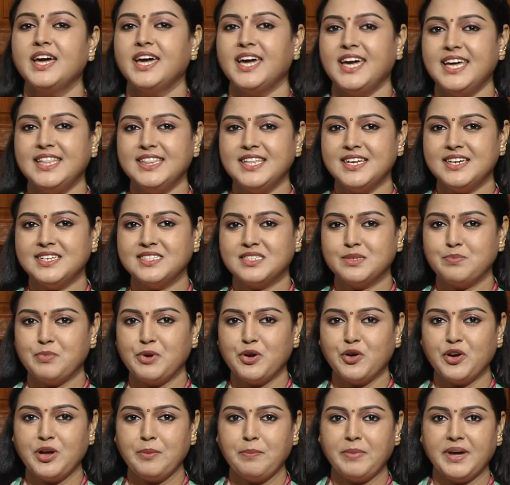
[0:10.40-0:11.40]
இந்த
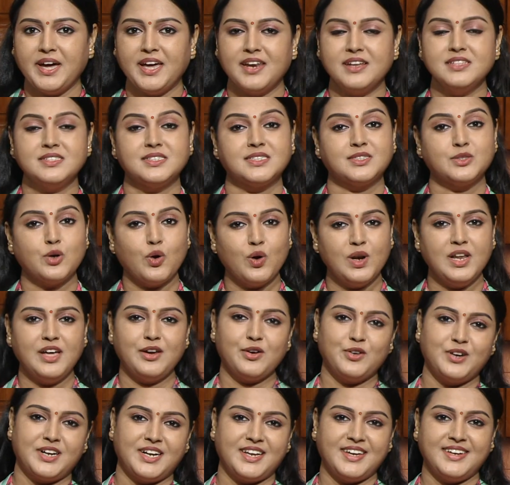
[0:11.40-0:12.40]
ரெசிபியோட பேர் சோள
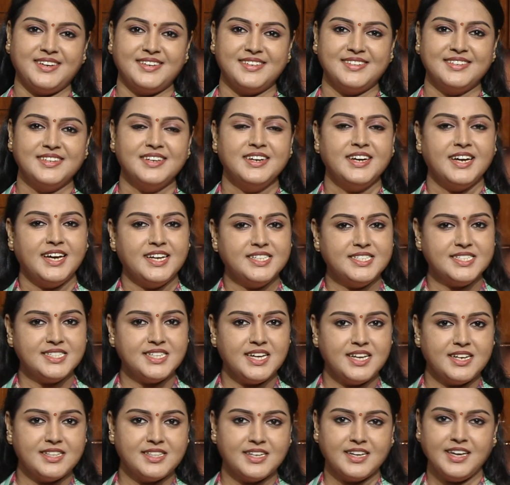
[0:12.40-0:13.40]
ரொட்டி இது
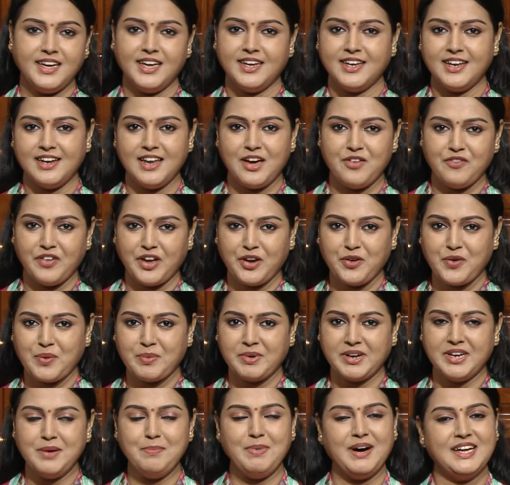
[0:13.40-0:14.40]
செய்கிறதுக்கு என்னெல்லாம் வேணும்
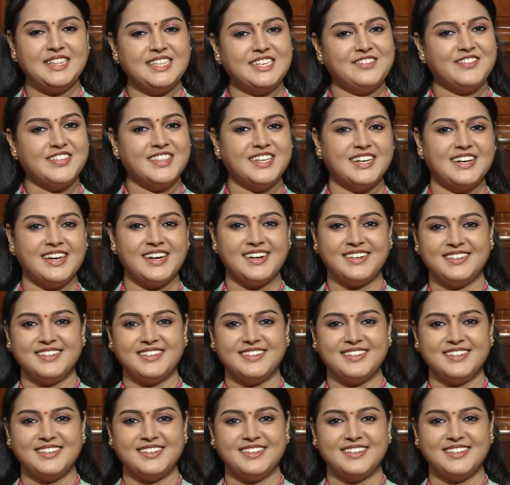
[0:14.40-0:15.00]
அப்படின்னு பார்த்துட்டு வந்துடலாம்